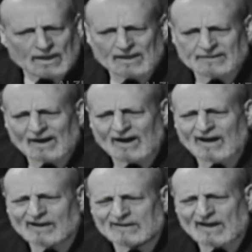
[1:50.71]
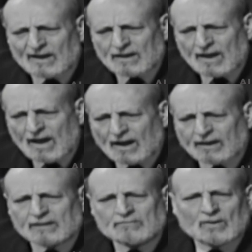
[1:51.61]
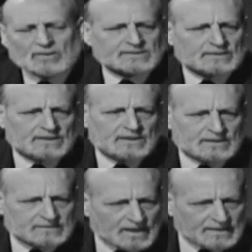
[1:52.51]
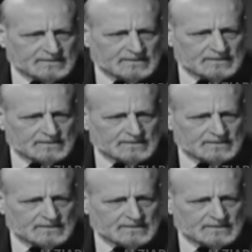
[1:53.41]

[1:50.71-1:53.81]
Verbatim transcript: هذا آخر ما وصل إليه اجتهادي